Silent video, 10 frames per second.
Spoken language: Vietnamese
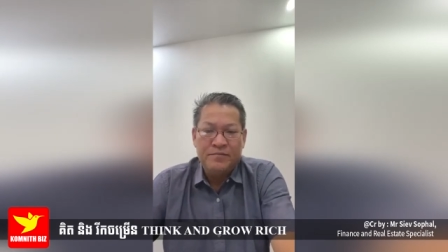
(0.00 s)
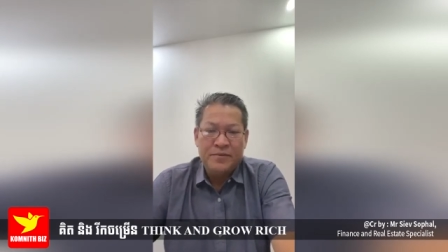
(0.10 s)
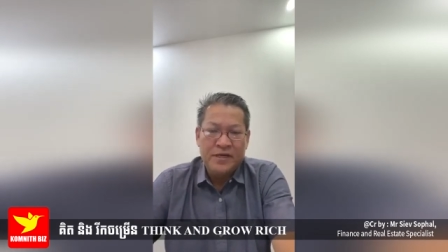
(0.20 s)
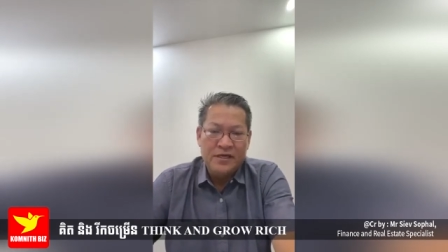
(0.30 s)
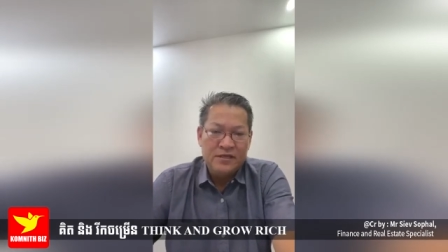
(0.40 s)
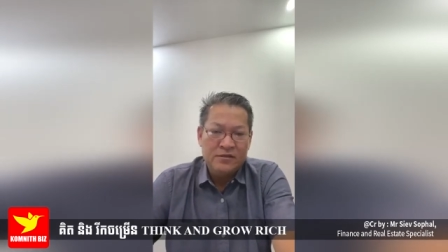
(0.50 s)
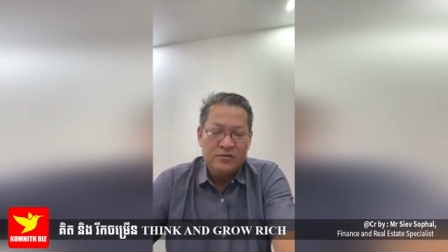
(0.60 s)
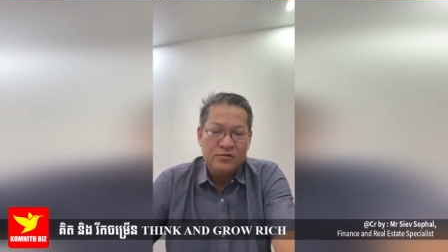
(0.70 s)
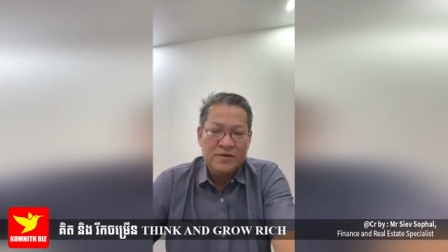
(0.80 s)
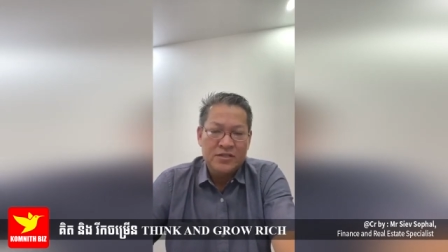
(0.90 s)
bìa
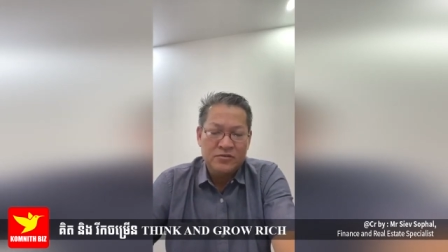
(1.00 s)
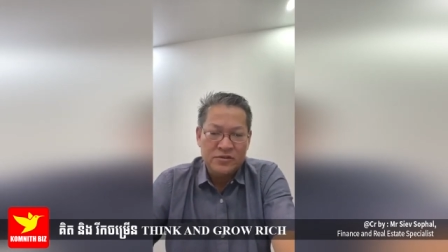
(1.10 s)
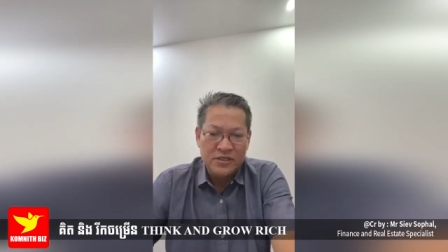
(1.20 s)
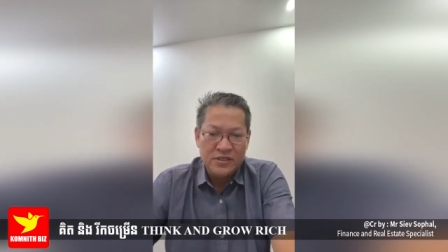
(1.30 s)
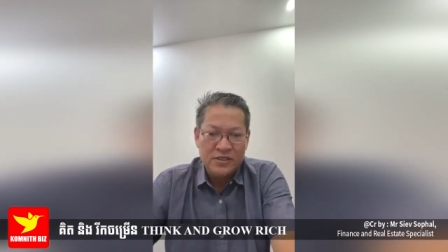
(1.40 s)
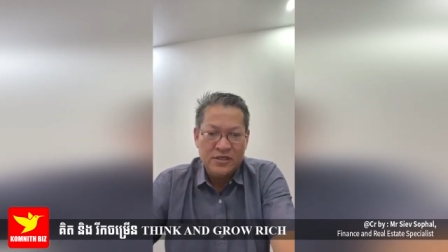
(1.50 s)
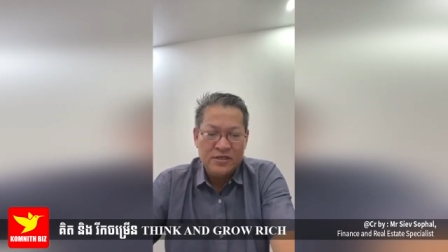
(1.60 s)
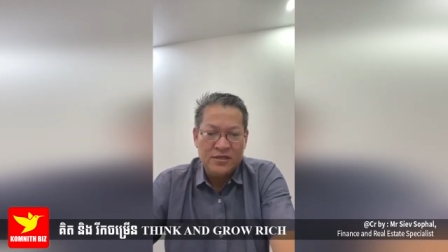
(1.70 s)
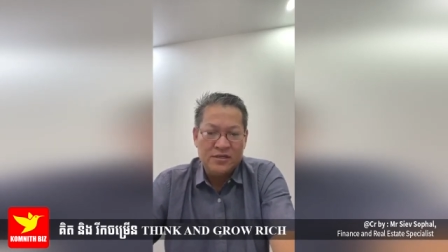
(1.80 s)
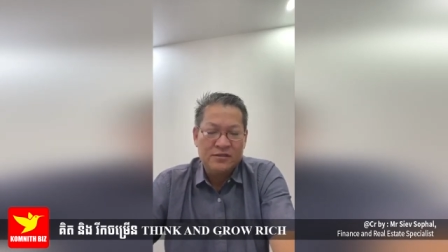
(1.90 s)
tụi ban chụp cháy
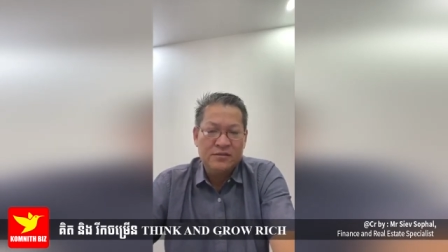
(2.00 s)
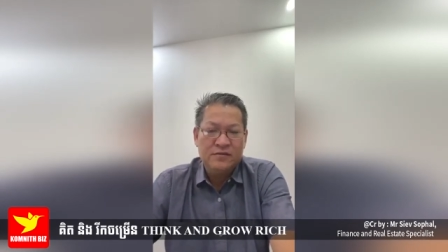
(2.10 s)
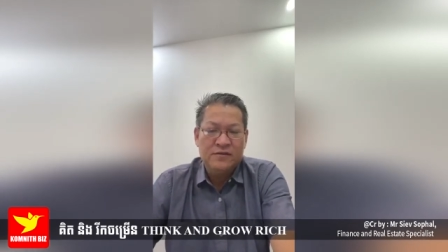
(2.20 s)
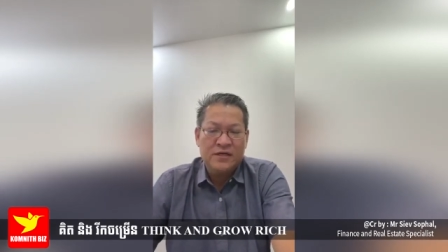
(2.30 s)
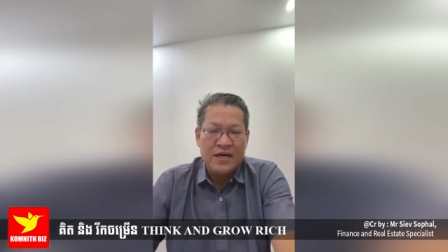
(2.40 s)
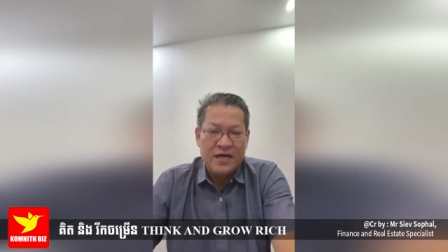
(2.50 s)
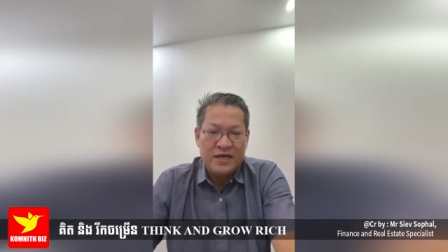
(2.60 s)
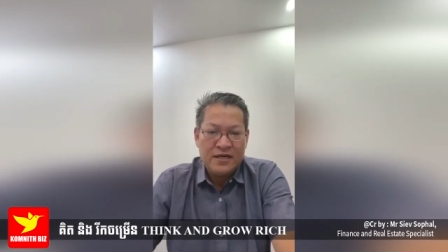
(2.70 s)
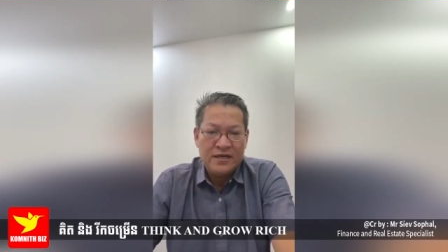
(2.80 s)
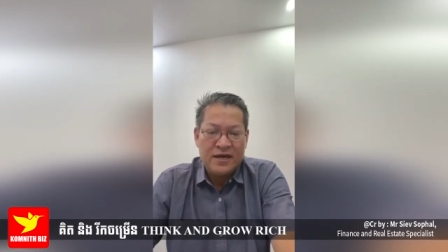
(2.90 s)
nâng thưa
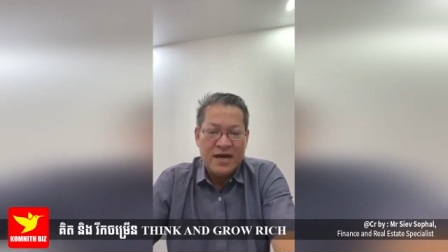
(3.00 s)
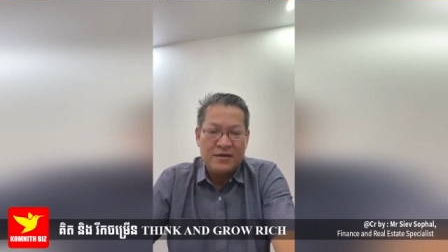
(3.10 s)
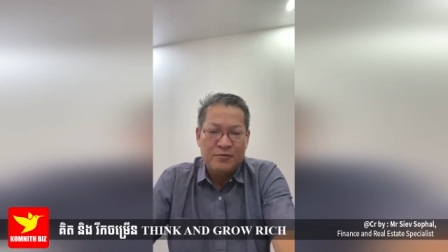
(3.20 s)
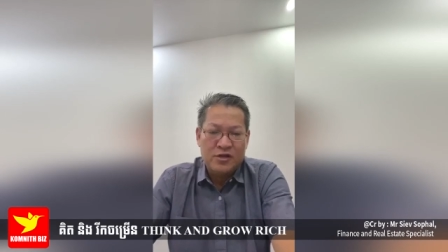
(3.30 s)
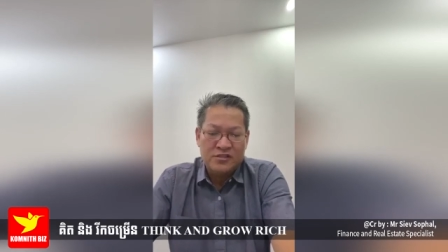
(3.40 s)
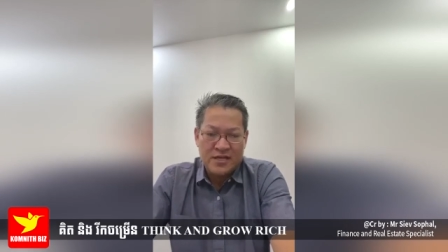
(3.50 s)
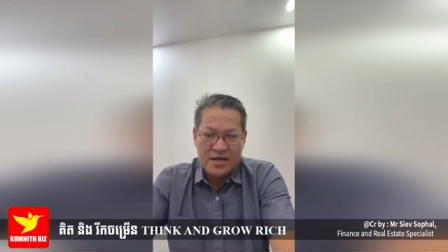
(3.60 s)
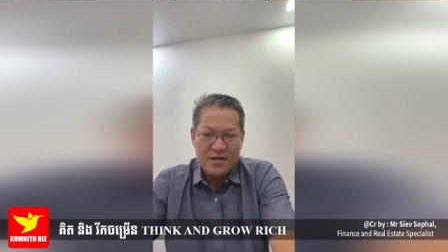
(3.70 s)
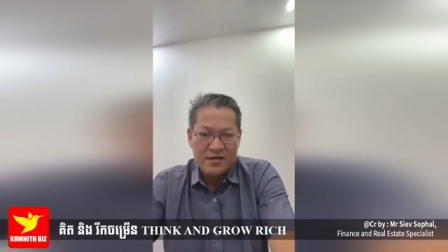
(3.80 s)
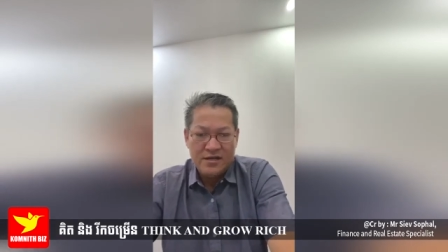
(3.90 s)
ca làng bận sạ
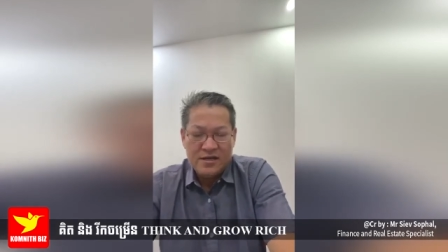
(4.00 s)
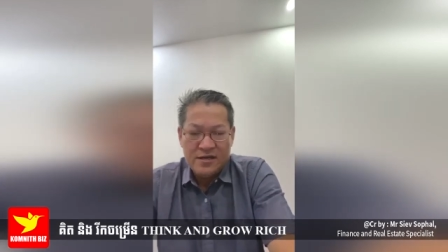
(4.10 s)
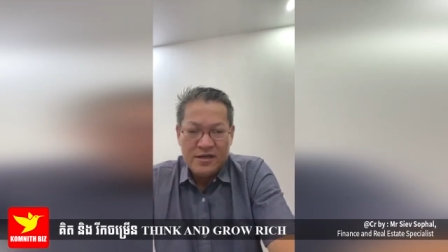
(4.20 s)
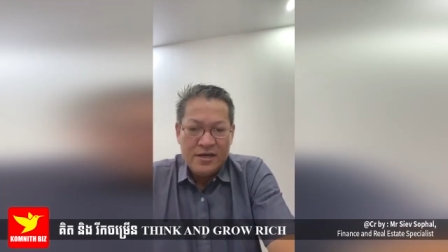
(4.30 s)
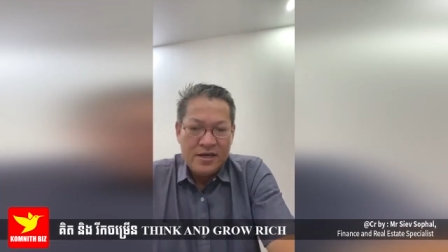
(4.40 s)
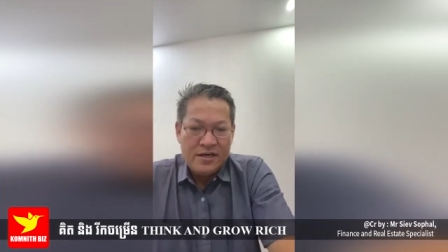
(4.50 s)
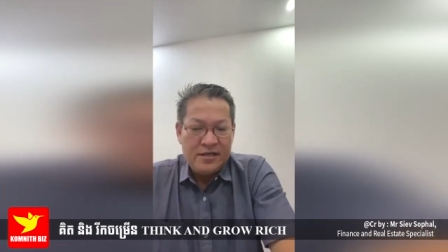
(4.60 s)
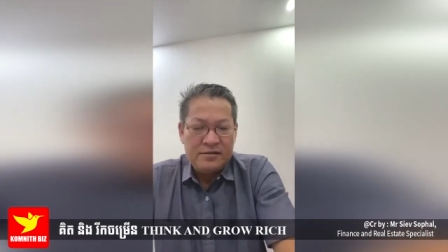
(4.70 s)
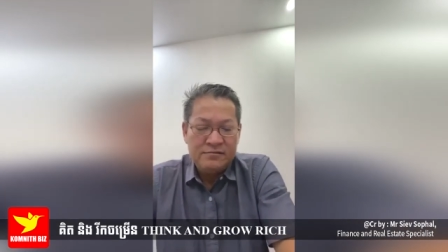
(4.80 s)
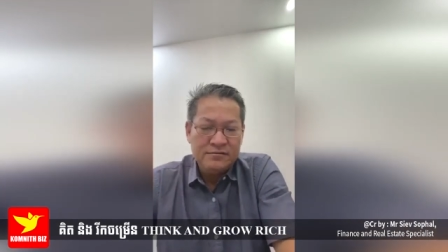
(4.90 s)
hay
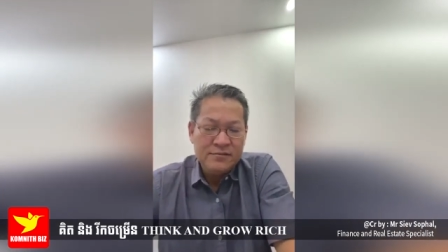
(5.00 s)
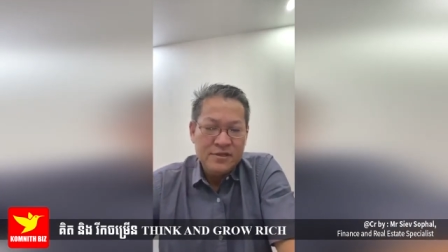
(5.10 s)
nâng